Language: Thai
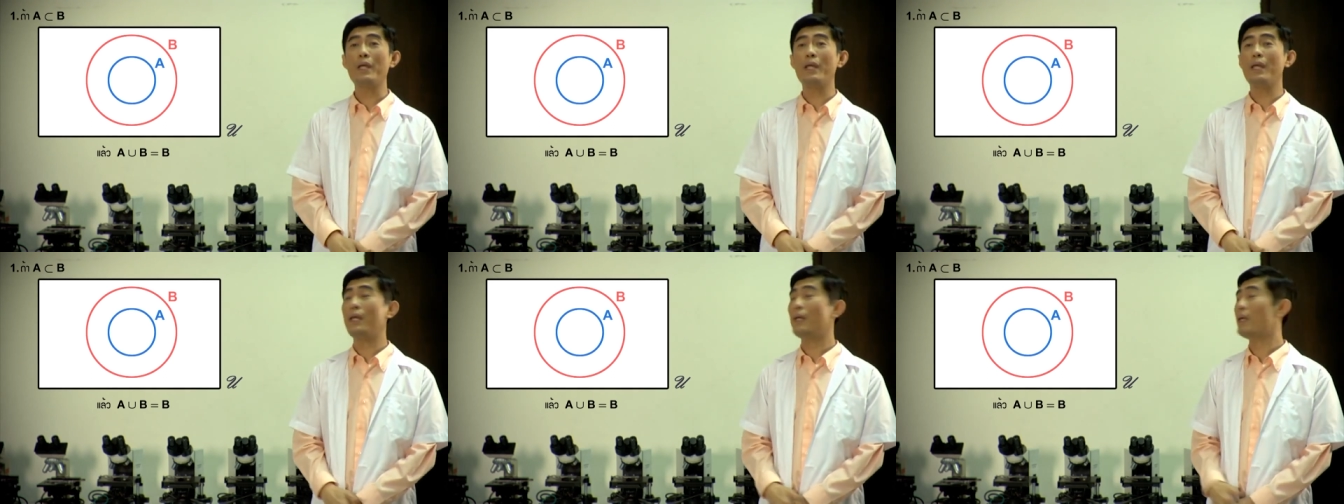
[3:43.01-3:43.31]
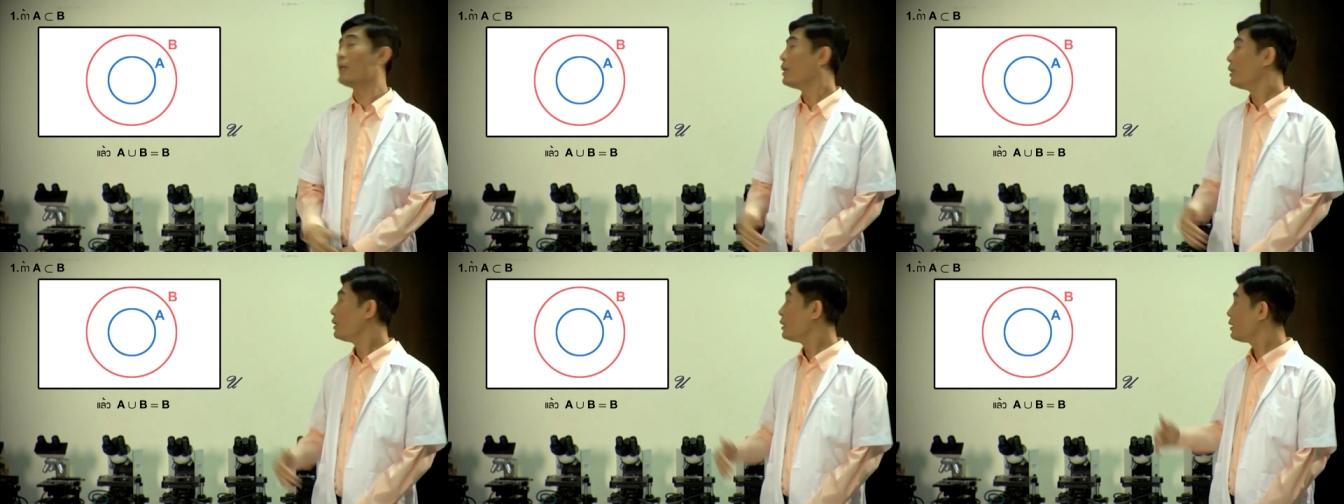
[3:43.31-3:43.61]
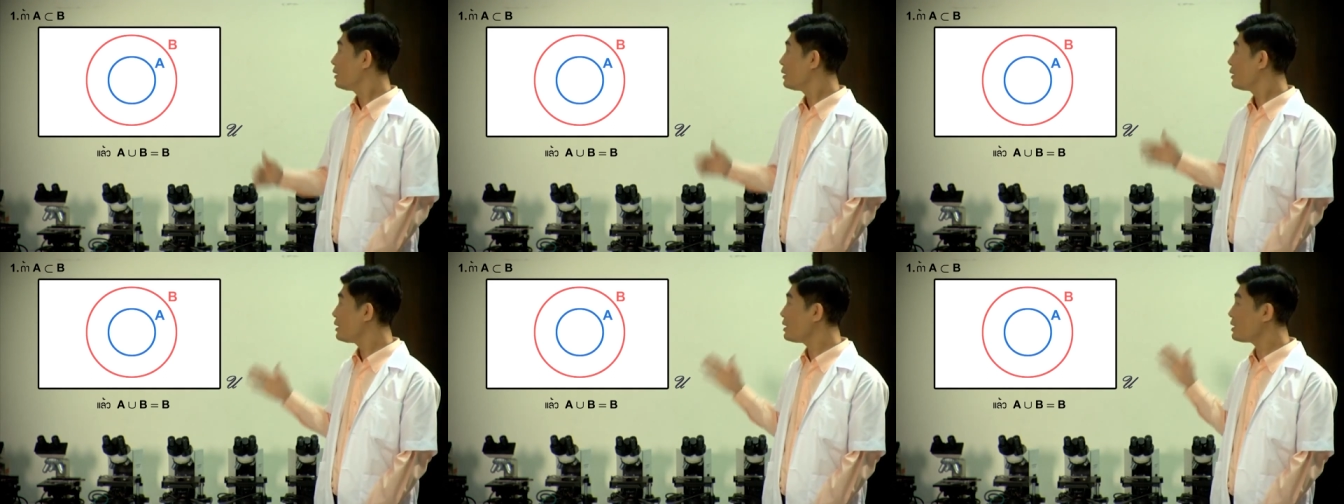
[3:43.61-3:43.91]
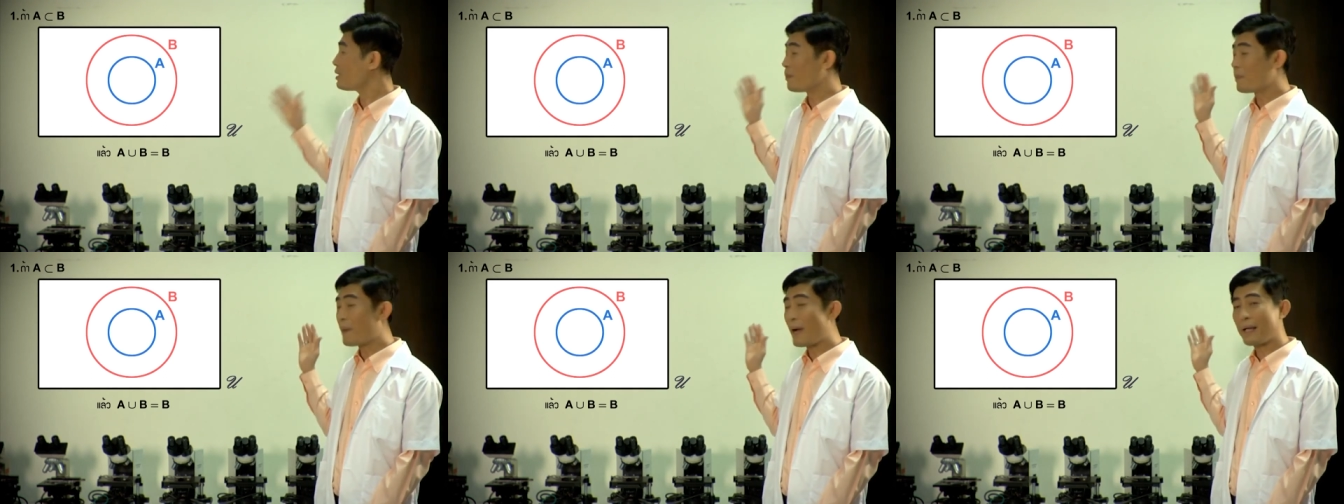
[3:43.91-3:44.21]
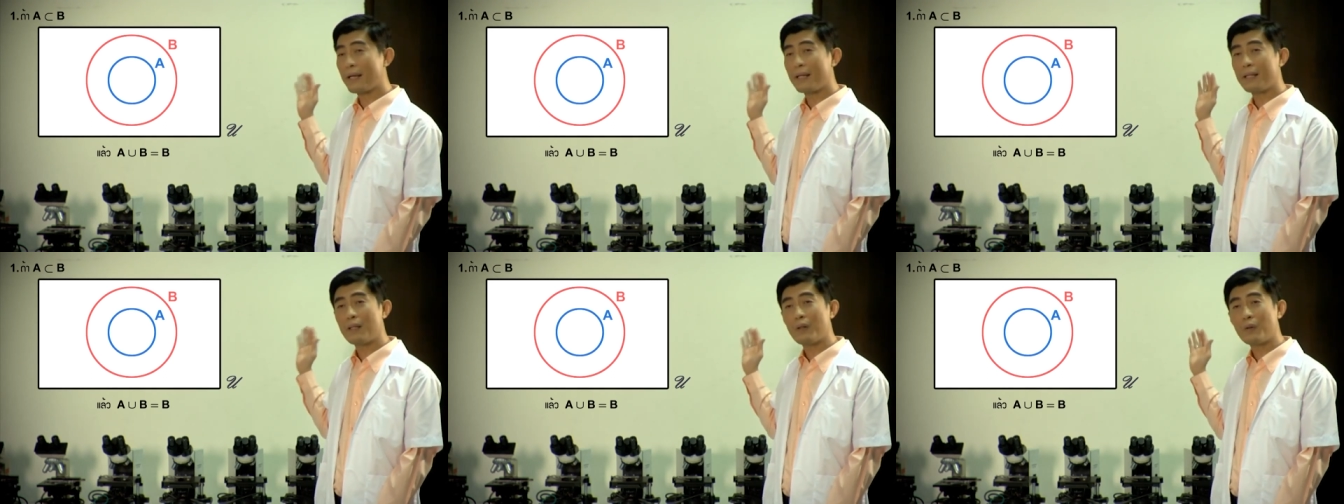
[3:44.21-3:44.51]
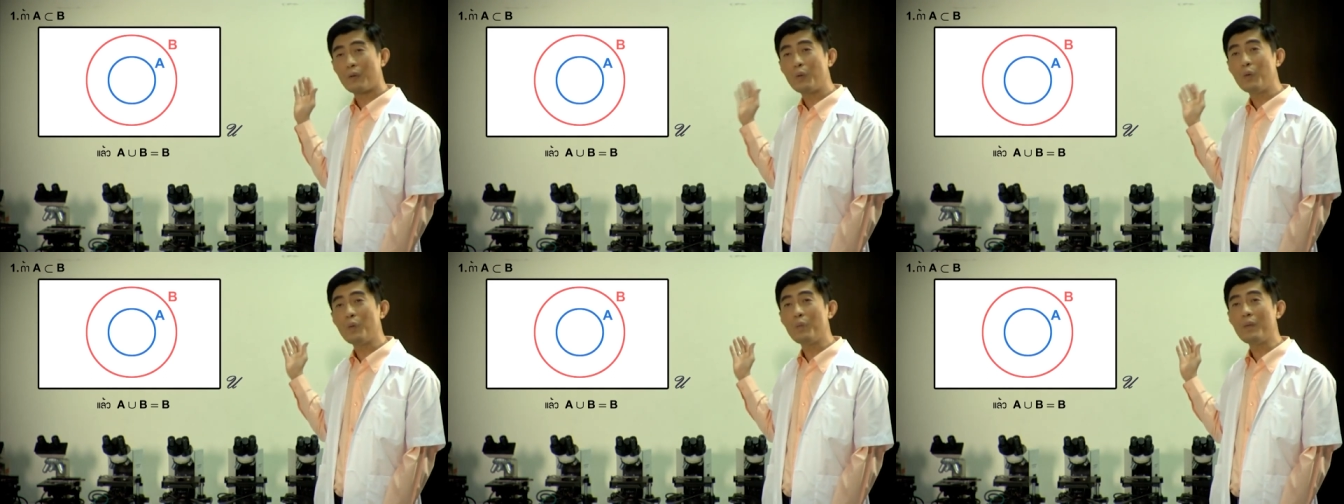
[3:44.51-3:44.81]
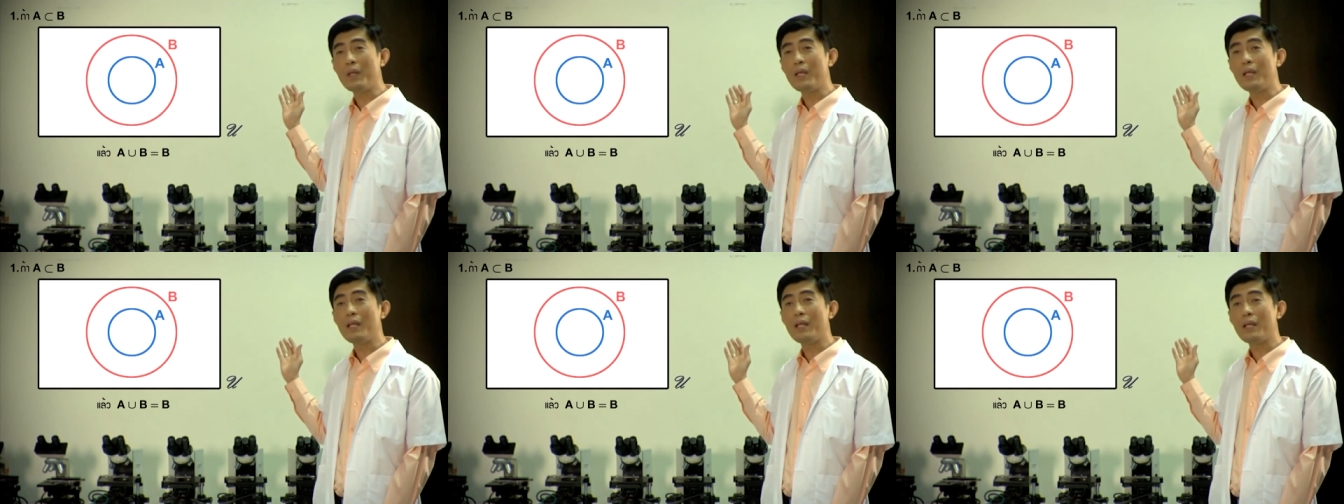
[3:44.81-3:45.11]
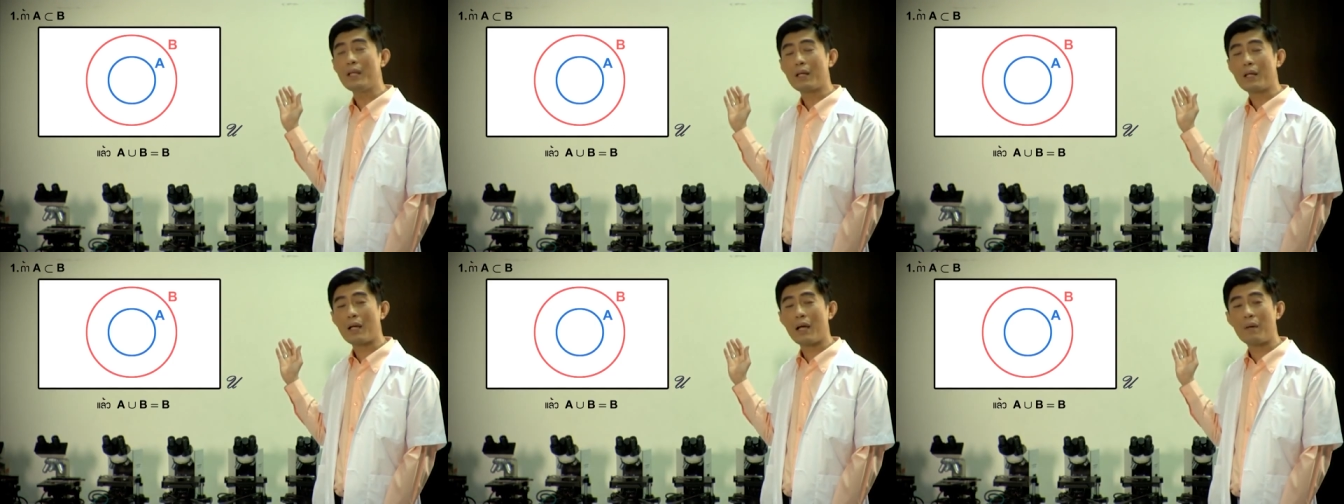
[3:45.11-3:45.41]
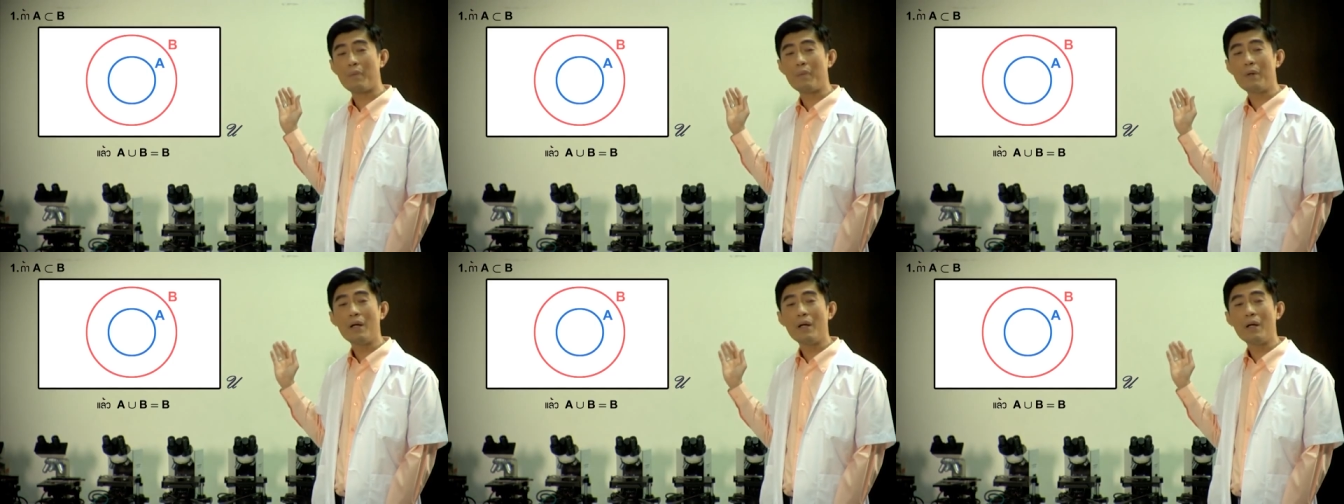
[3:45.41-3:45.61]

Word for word: B ที่สัมพันธ์กันดังรูปนี้เนี่ยนะค